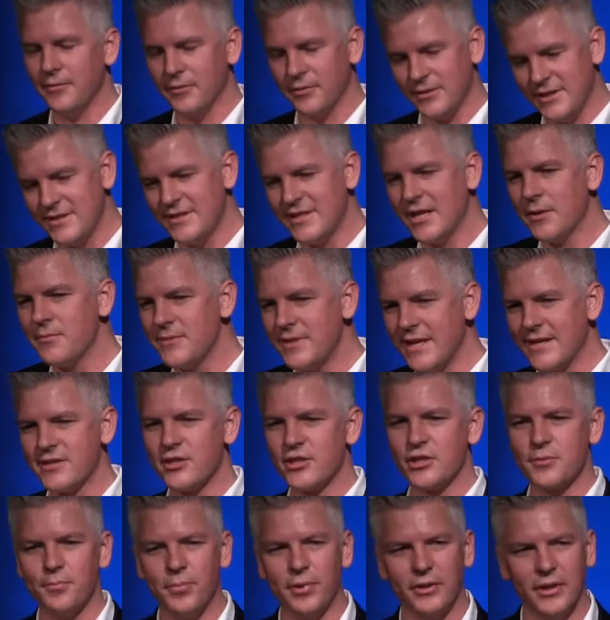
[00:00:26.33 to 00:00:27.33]
dizemos
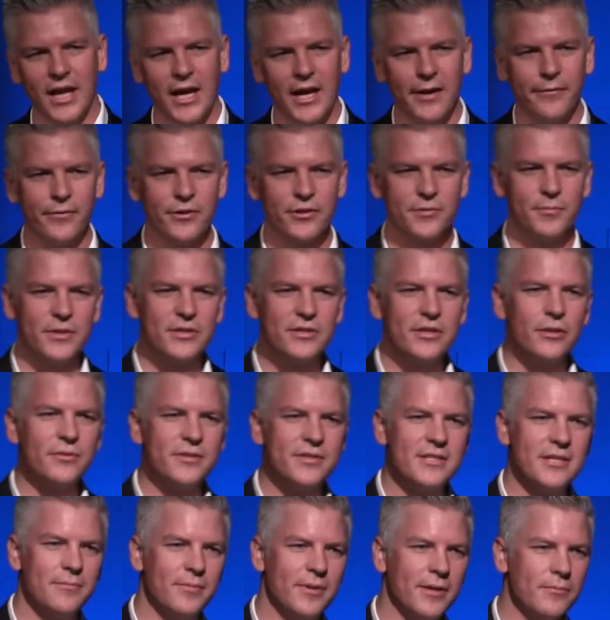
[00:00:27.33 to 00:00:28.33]
essas palavras, mas não
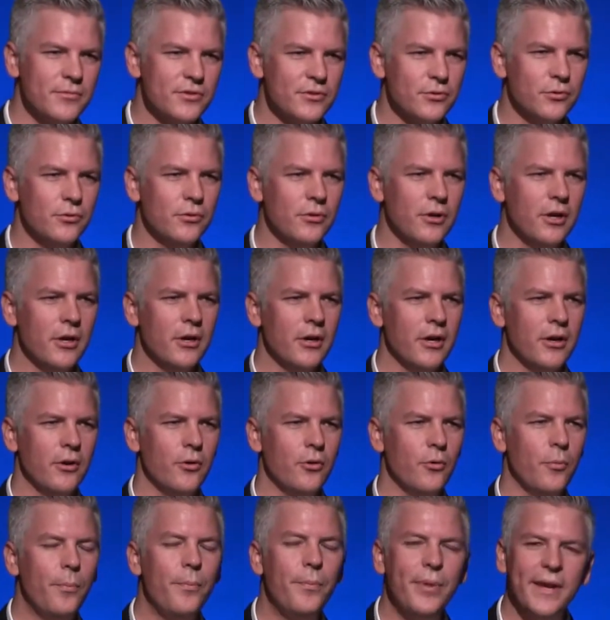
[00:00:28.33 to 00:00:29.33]
sabemos o,
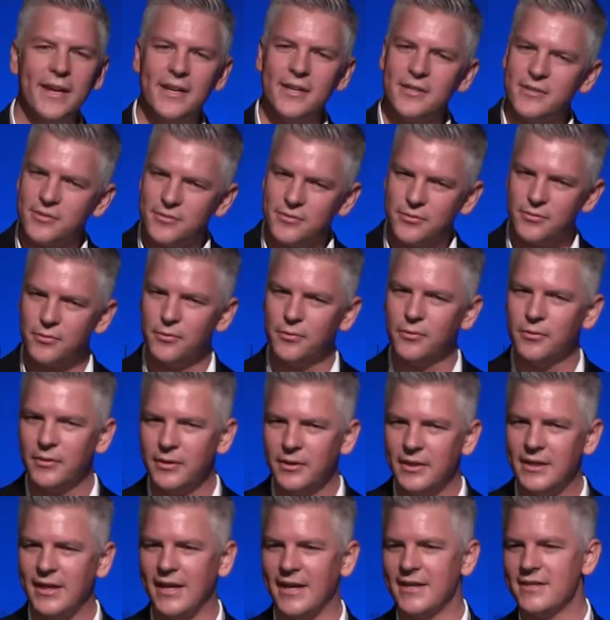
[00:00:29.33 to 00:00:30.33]
o peso
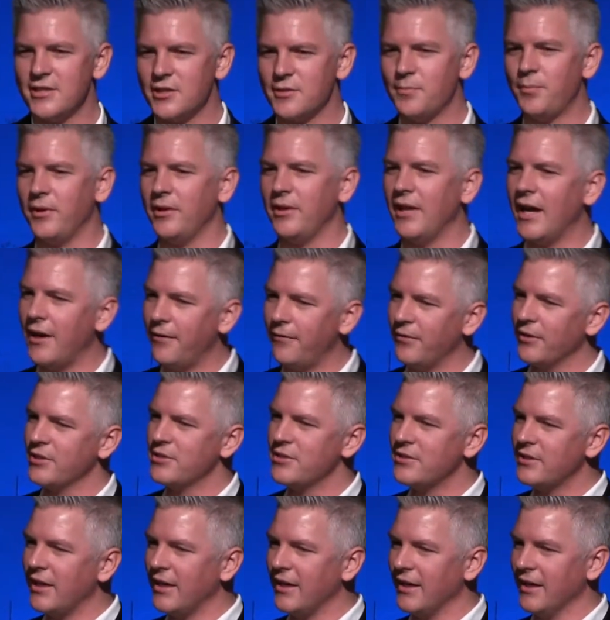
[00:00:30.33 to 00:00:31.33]
que essas
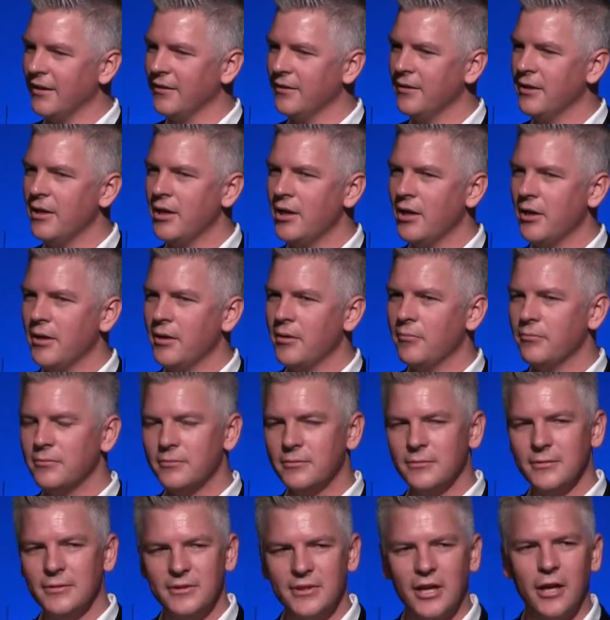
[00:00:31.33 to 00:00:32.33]
palavras têm.
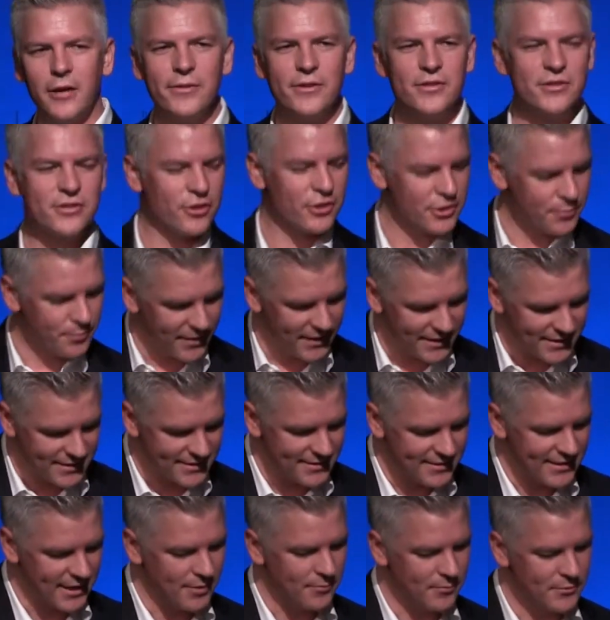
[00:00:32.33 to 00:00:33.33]
Talvez se nós
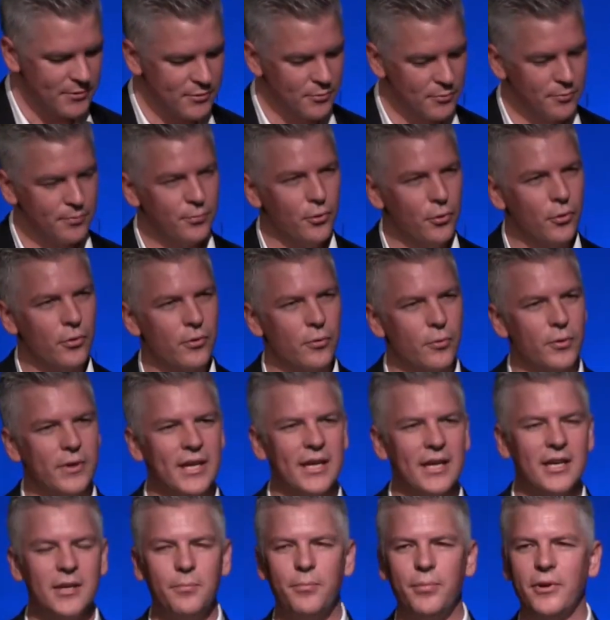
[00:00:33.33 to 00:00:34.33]
pensamos um pouco o
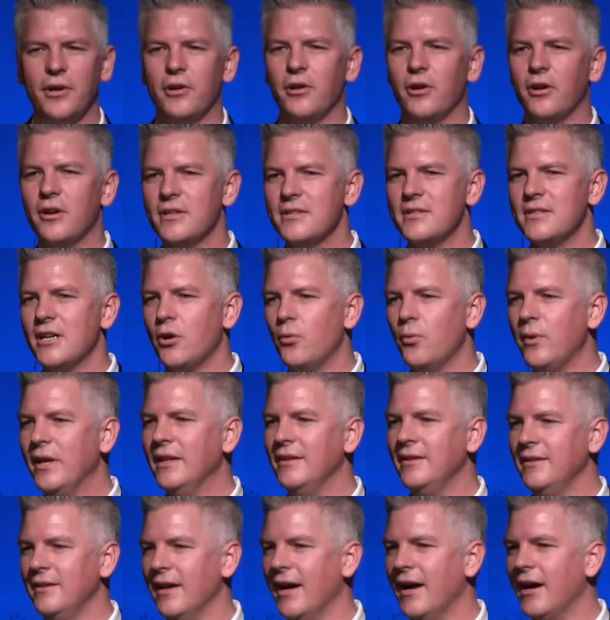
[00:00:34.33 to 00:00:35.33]
que, é que para nós é o
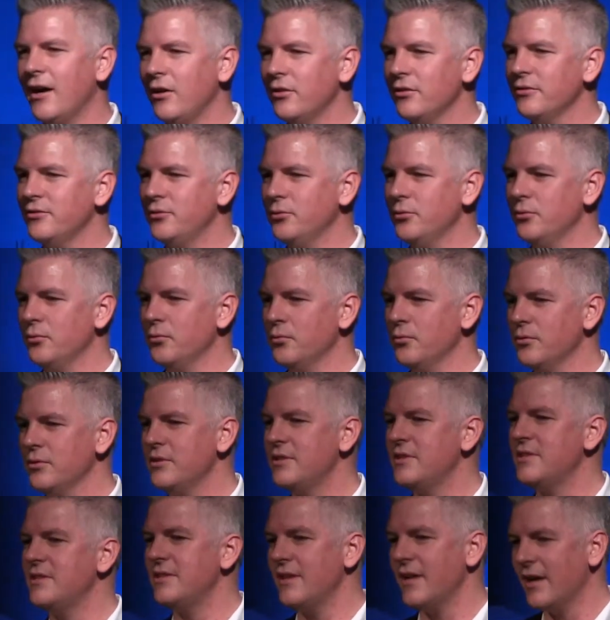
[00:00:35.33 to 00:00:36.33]
ideal do
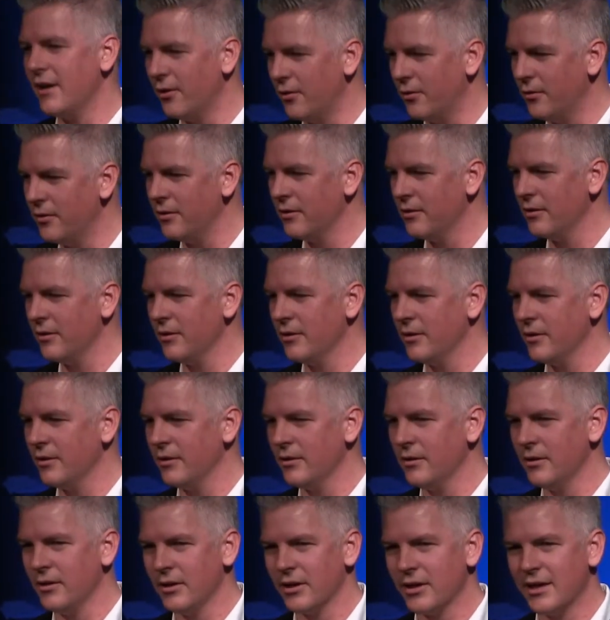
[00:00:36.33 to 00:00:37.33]
céu,
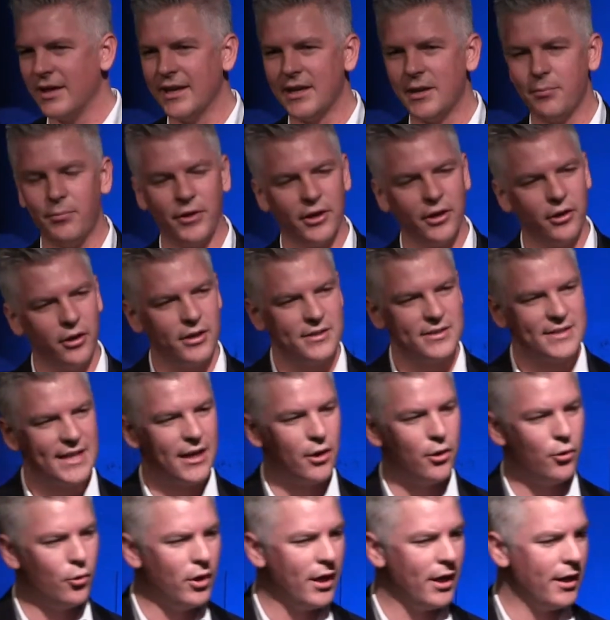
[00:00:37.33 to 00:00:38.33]
o que é que para nós
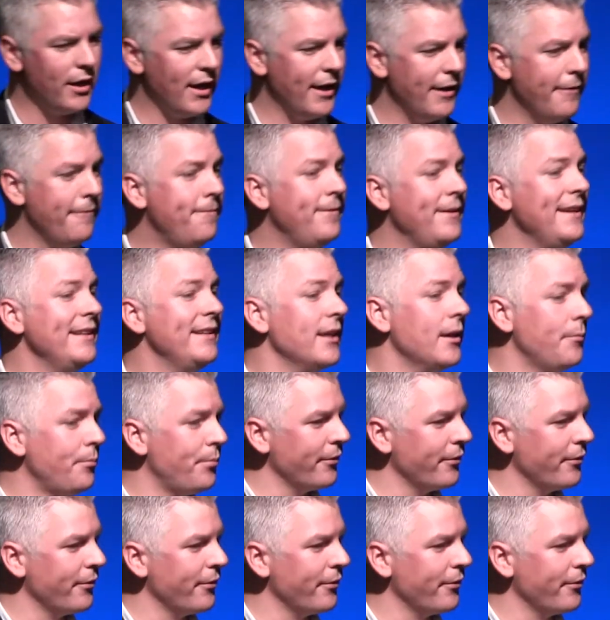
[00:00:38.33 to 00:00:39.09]
é a vida